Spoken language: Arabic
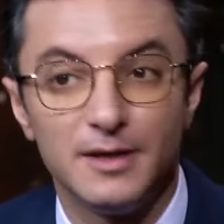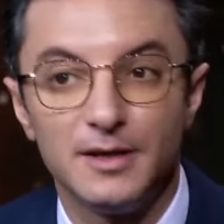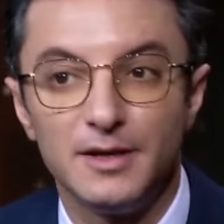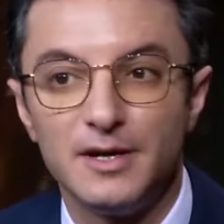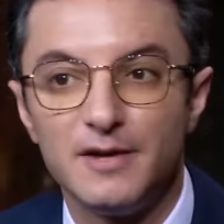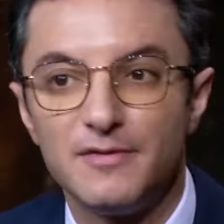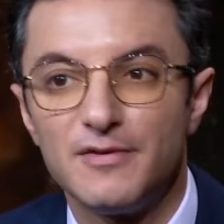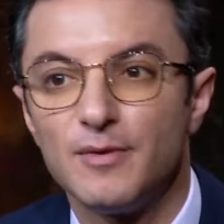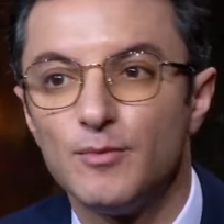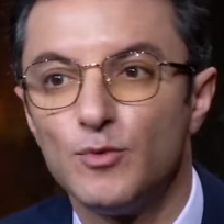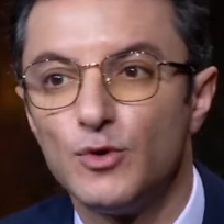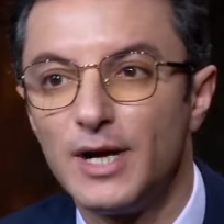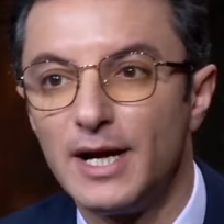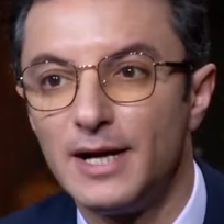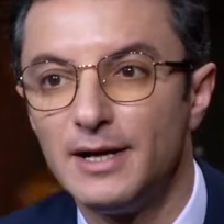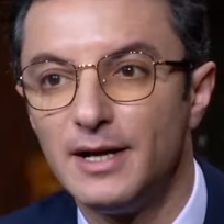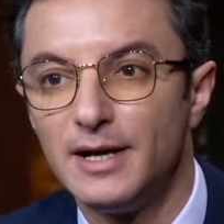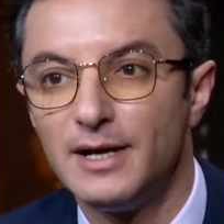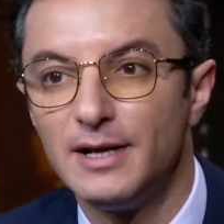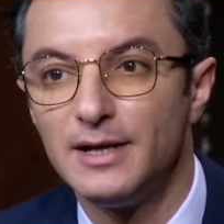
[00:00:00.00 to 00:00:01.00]
نفهموا
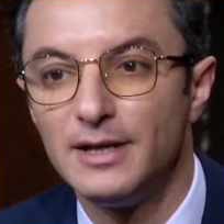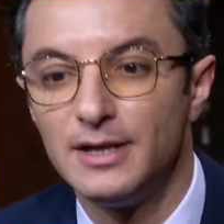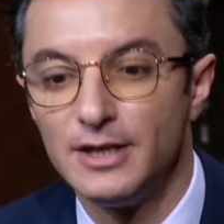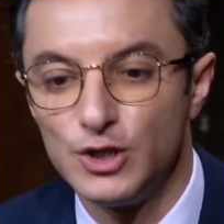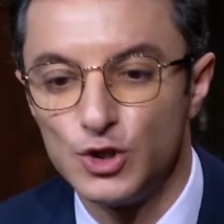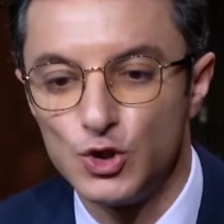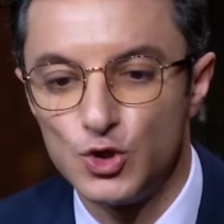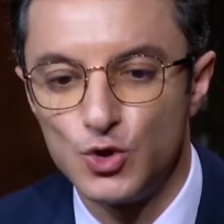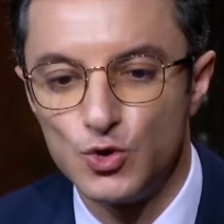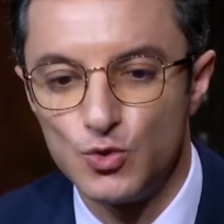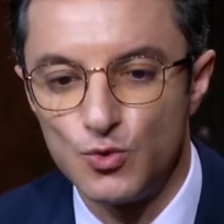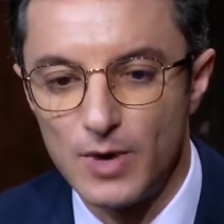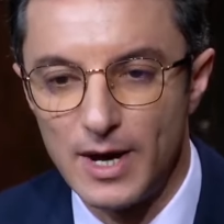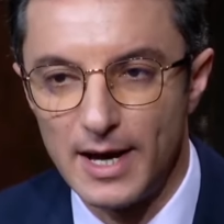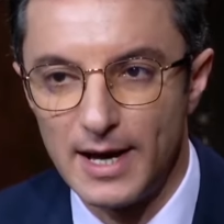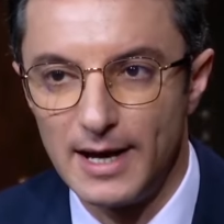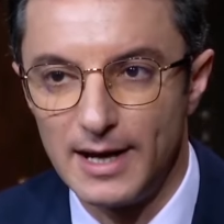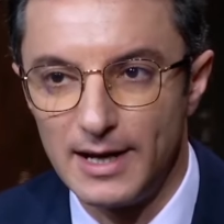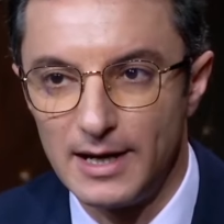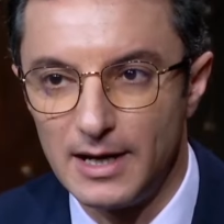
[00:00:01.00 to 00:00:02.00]
نحن شنو
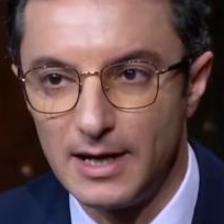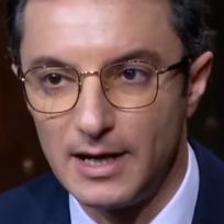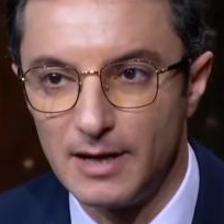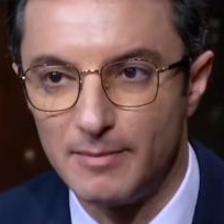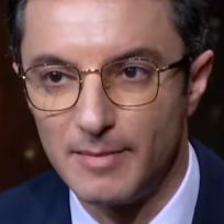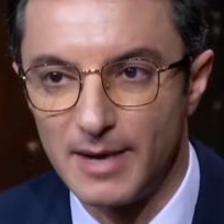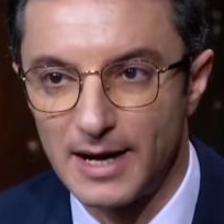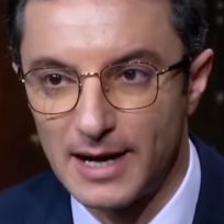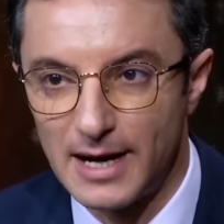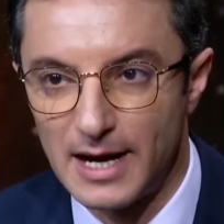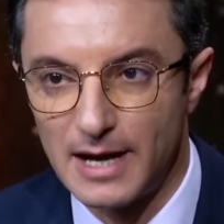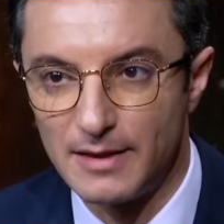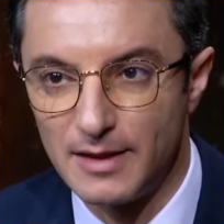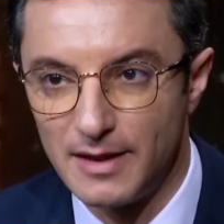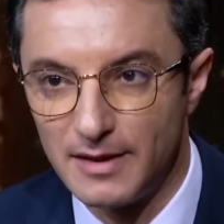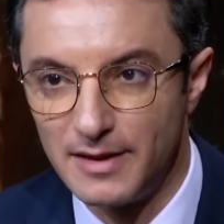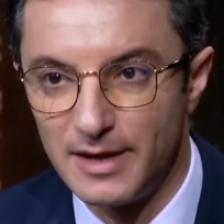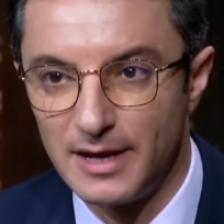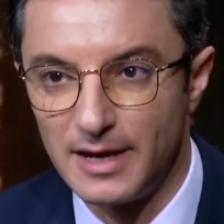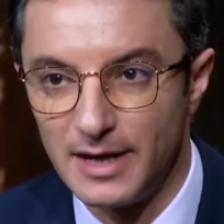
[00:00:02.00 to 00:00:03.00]
المخاض
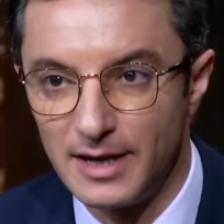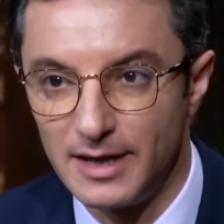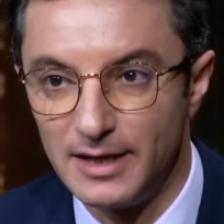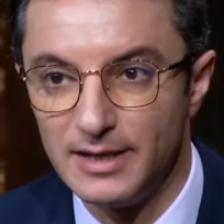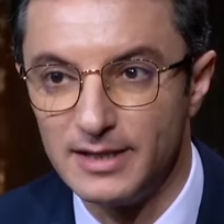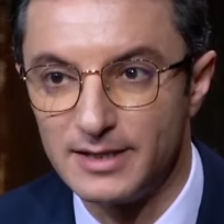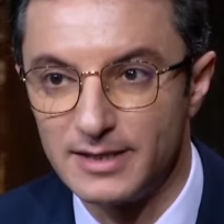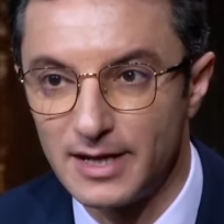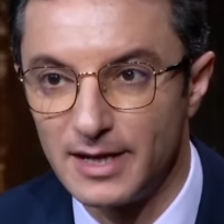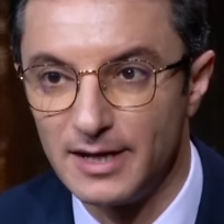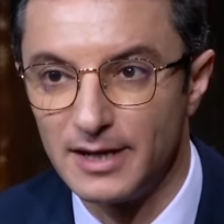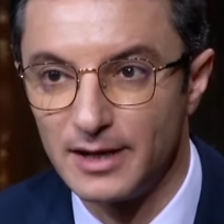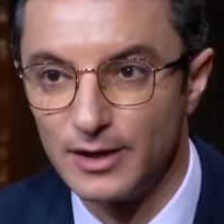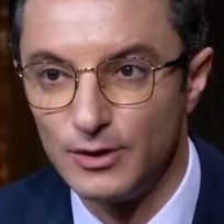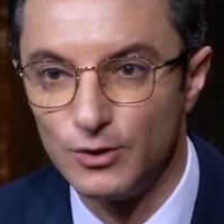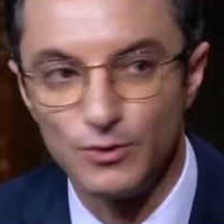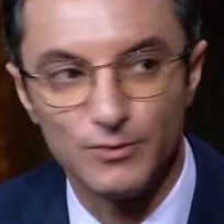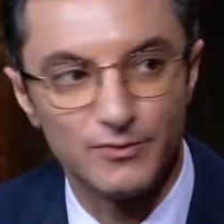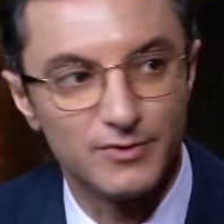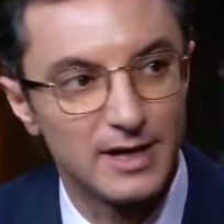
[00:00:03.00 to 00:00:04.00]
هذايا اللي صاير
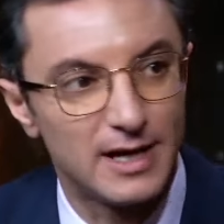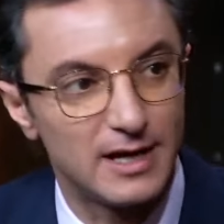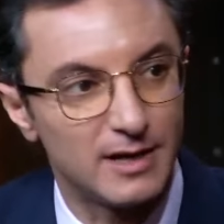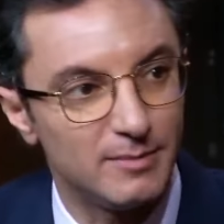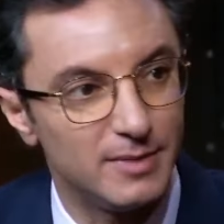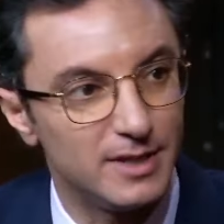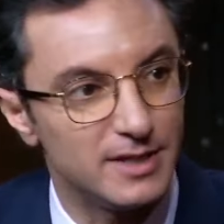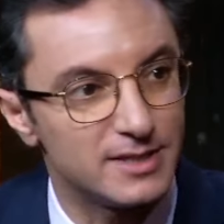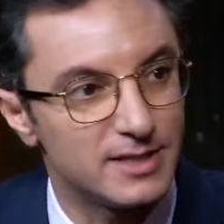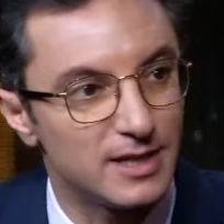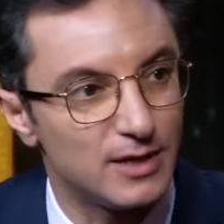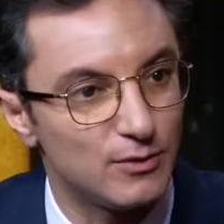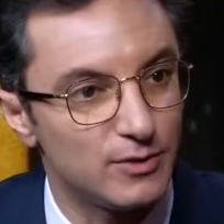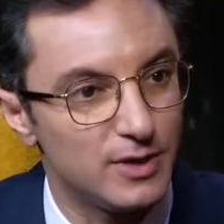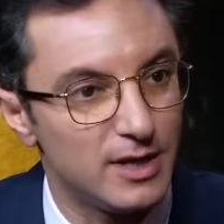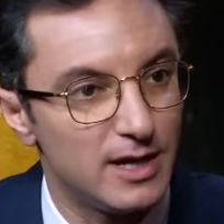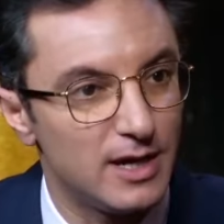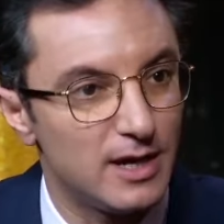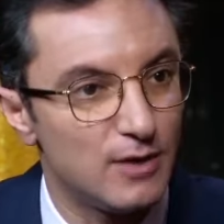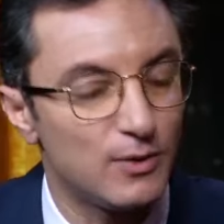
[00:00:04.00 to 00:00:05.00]
اليوم في العربية
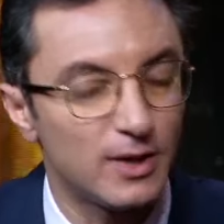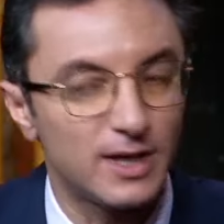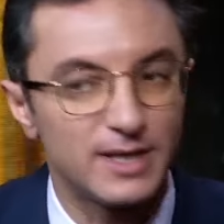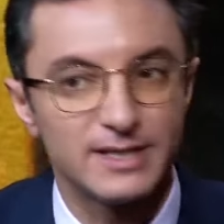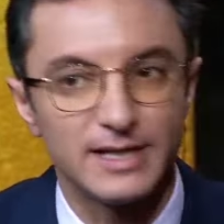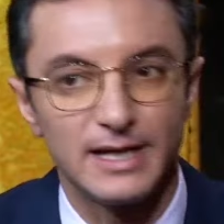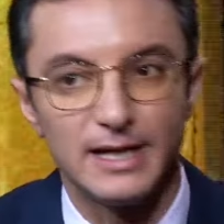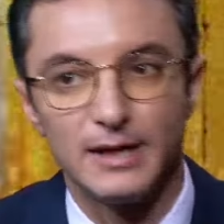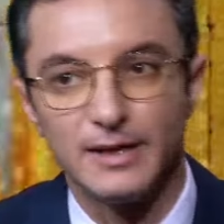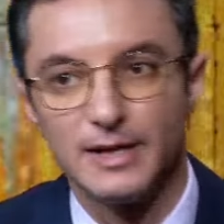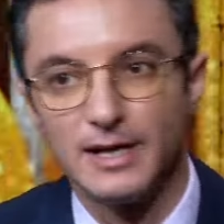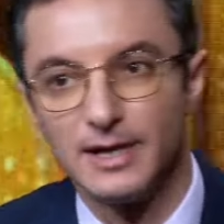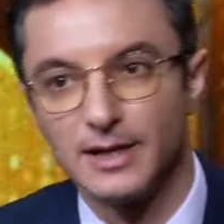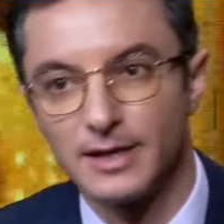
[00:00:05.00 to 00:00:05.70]
السعودية وقس على ذلك